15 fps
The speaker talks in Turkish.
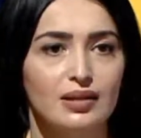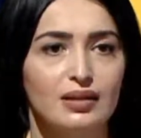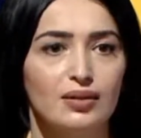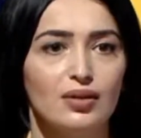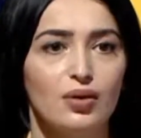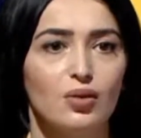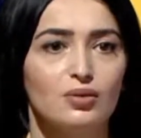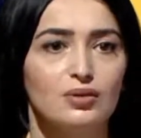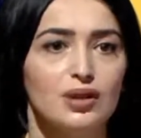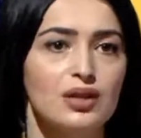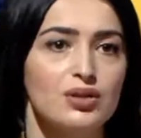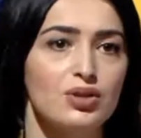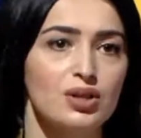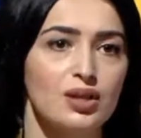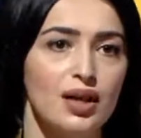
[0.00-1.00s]
ilgili ortaya
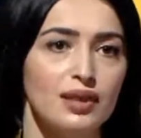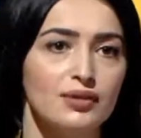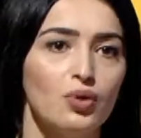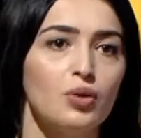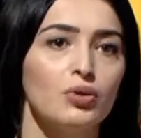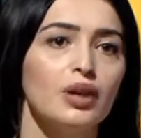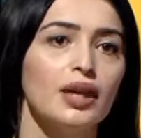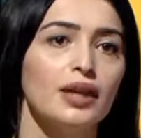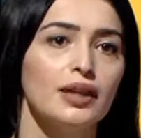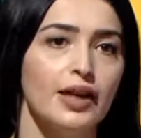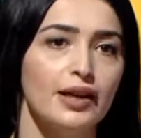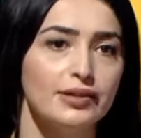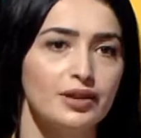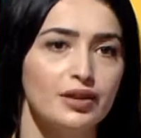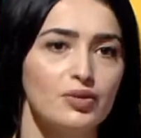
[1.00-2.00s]
çıkan
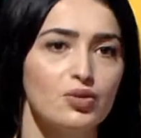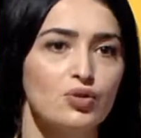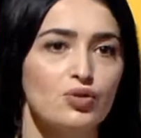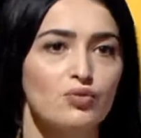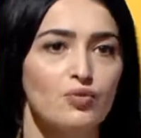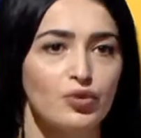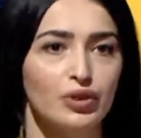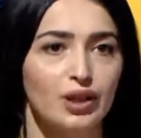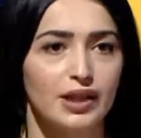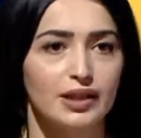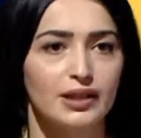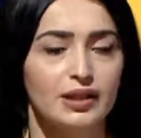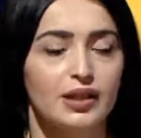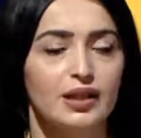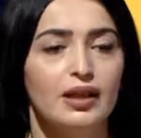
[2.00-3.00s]
öneriler, çözüm
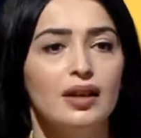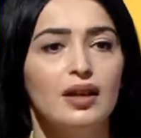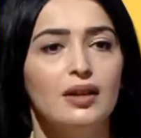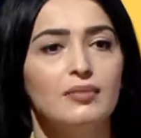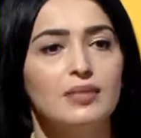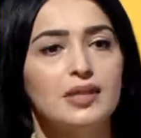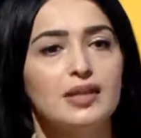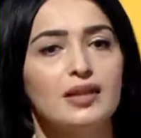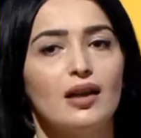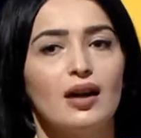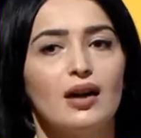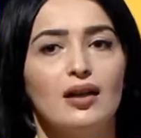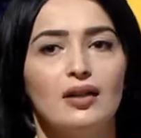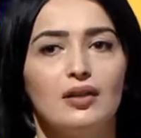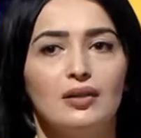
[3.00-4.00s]
önerileri,
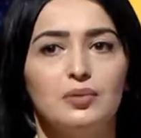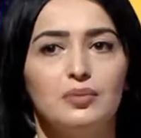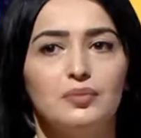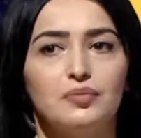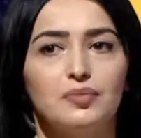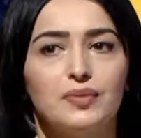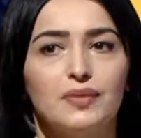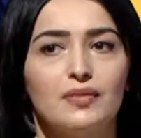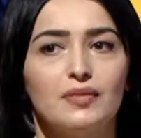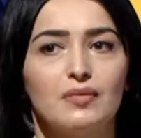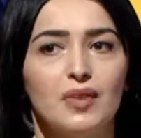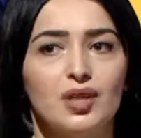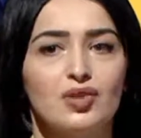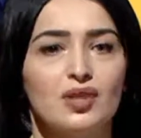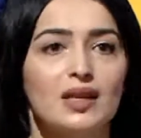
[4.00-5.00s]
mesela e,
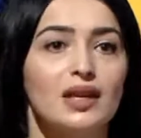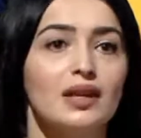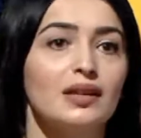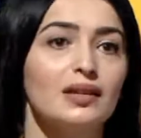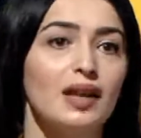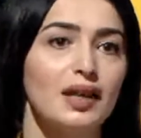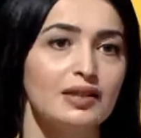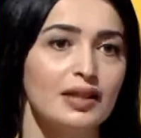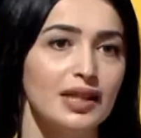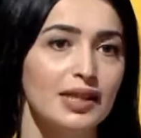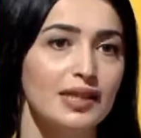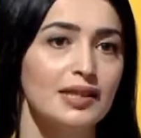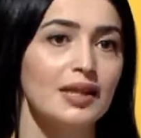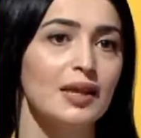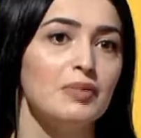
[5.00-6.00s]
meclise kadar
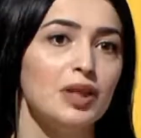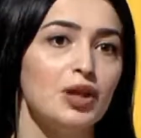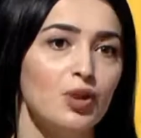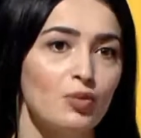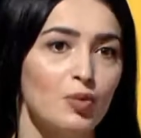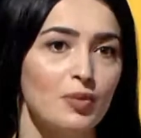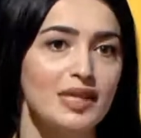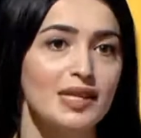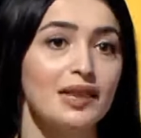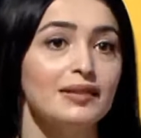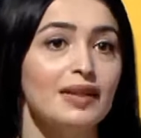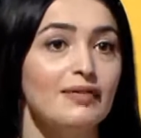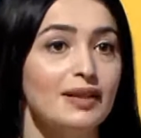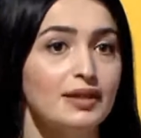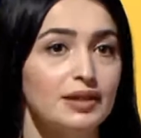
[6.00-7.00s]
iletilebiliyor mu? Mesela
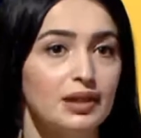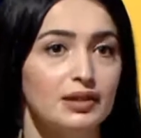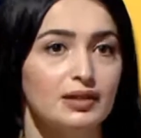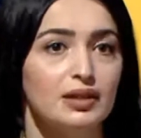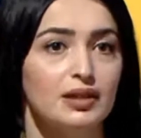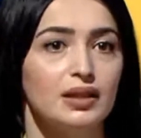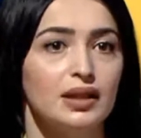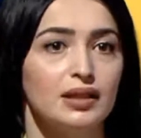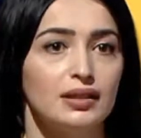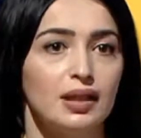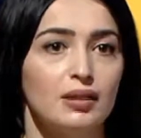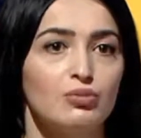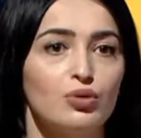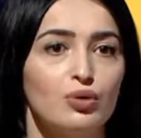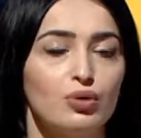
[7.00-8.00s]
devlet
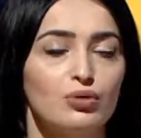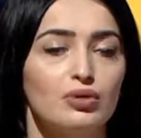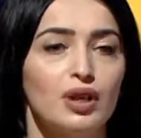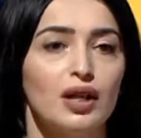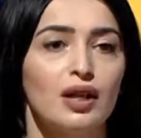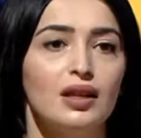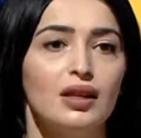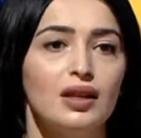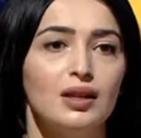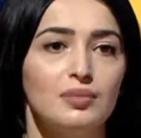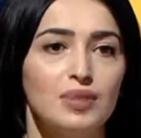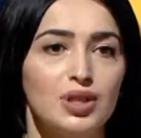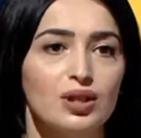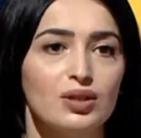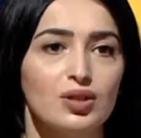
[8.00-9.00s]
yetkililerine bu konuda
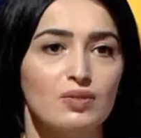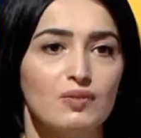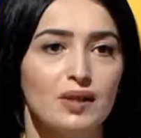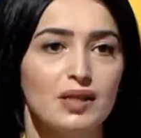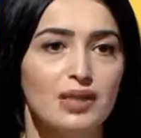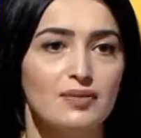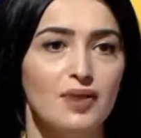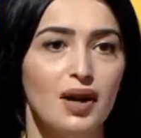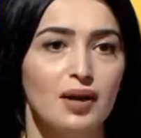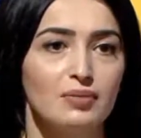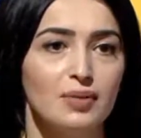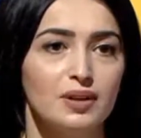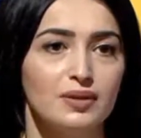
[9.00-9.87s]
tabii, bir çalışmanız tabii, var tabii,